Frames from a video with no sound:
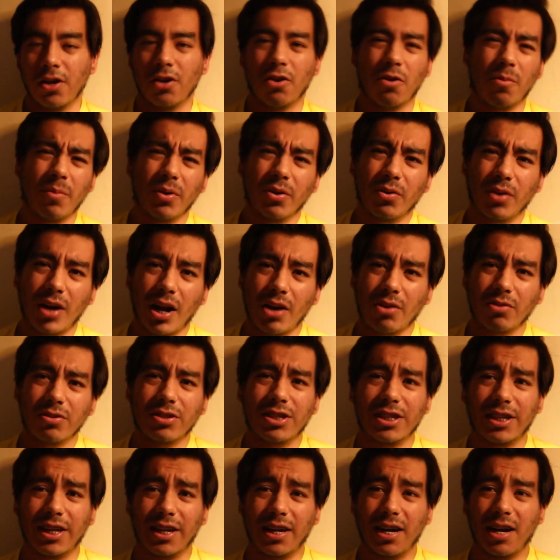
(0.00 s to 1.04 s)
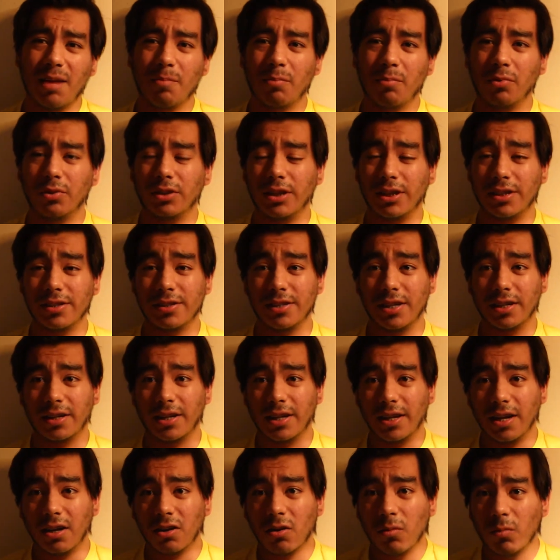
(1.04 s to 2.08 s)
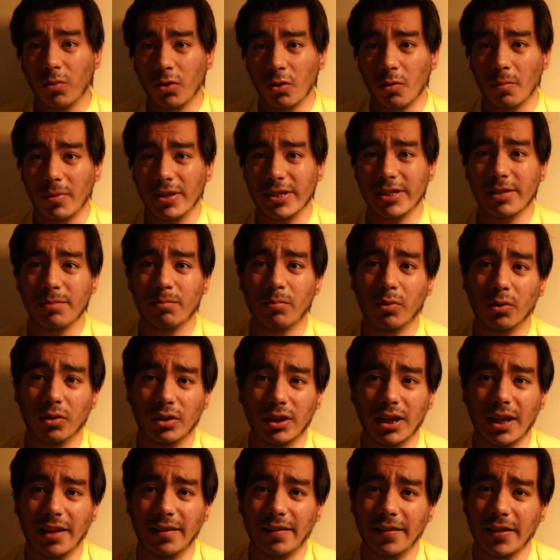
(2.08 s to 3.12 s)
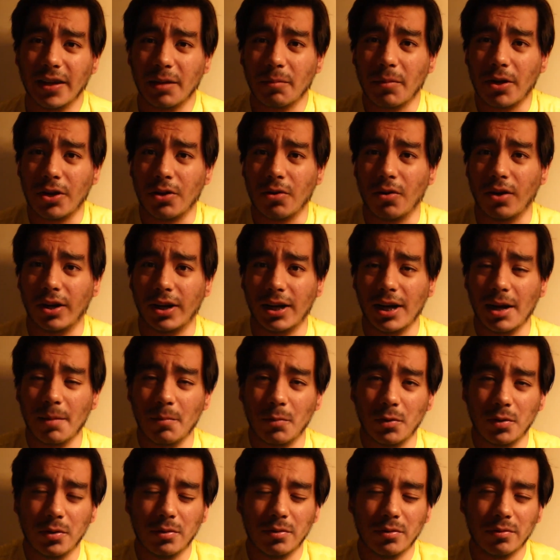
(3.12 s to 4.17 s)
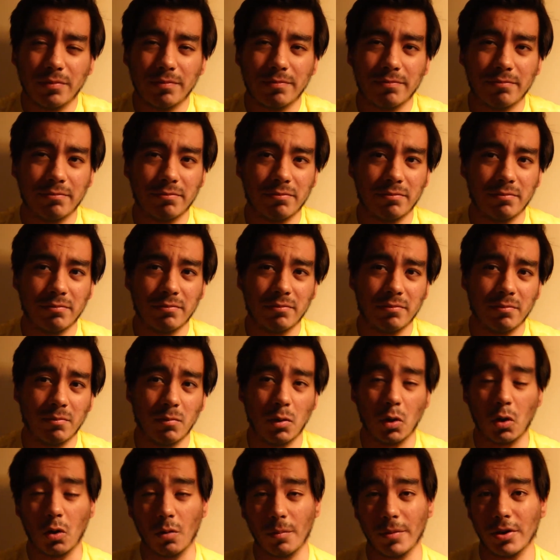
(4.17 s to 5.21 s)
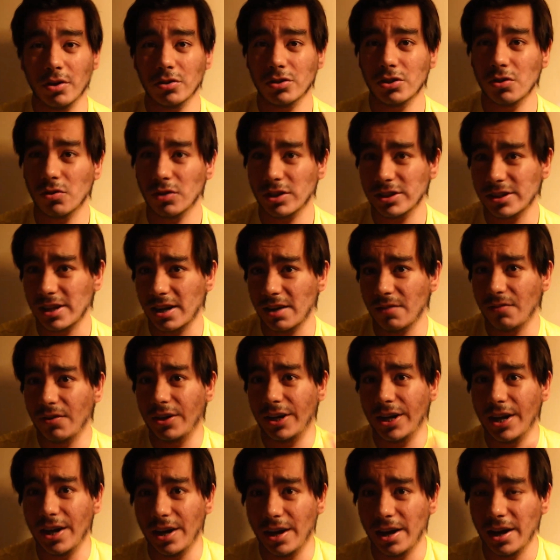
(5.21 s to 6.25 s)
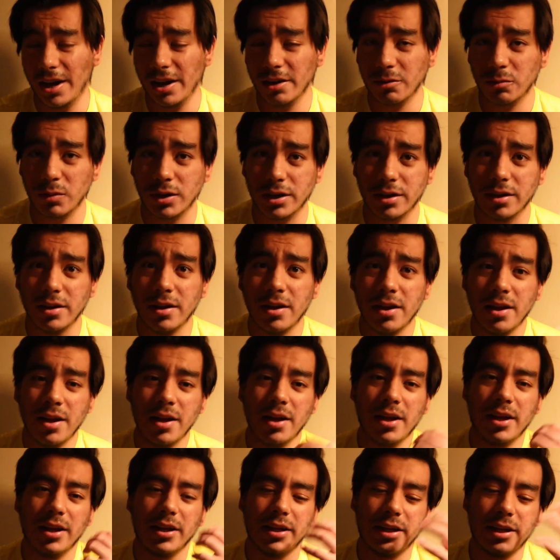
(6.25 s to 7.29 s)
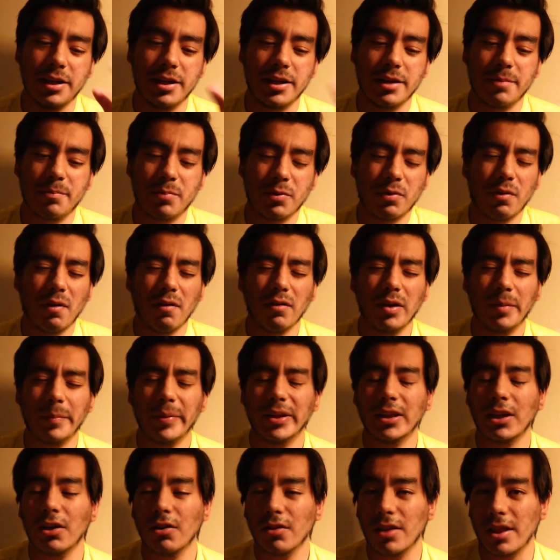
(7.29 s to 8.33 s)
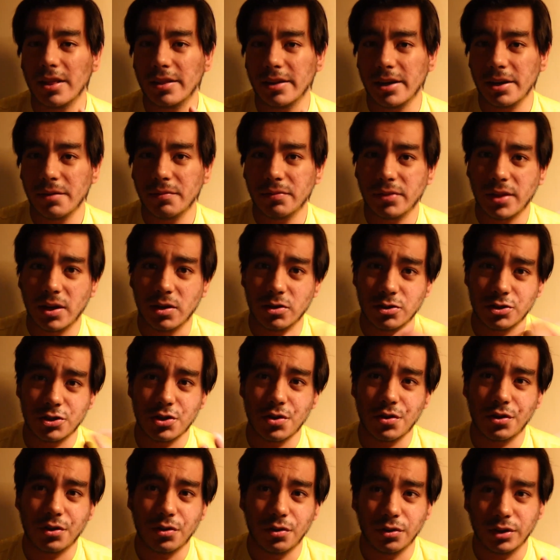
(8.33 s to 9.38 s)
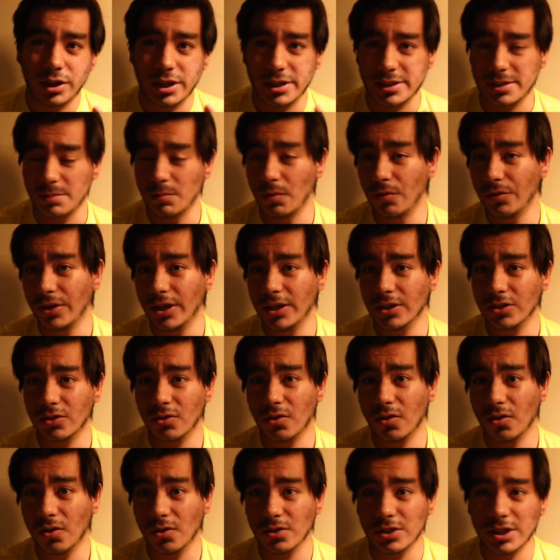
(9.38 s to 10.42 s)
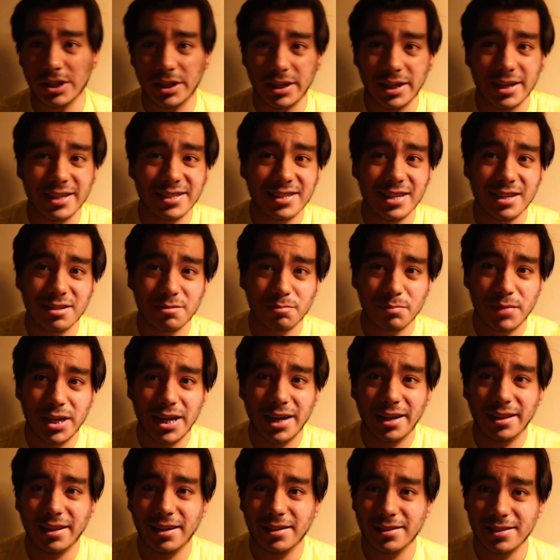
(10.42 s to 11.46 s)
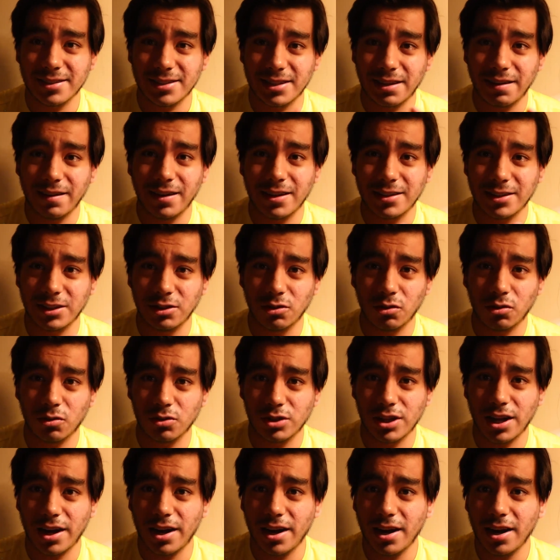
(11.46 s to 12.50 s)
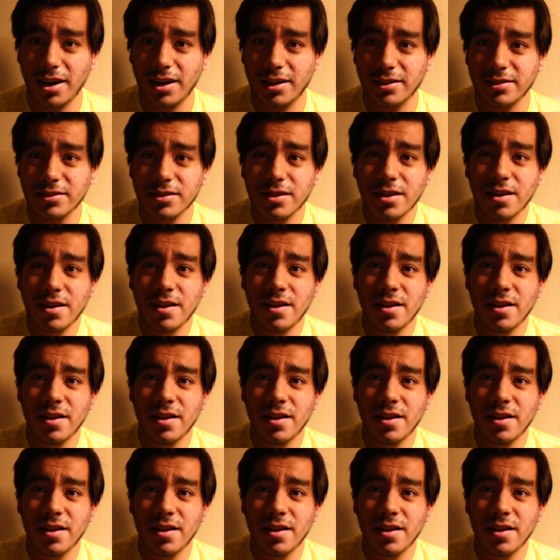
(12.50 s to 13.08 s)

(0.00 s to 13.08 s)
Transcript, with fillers: No mejoraron siquiera la potencia, que era como lo más importante y el mayor reclamo, por lo menos en lo que se refería a hardware. Y probablemente lo del drift de los Joy-Con que se movían solos y que esas mierdas estaban haciendo cosas raras,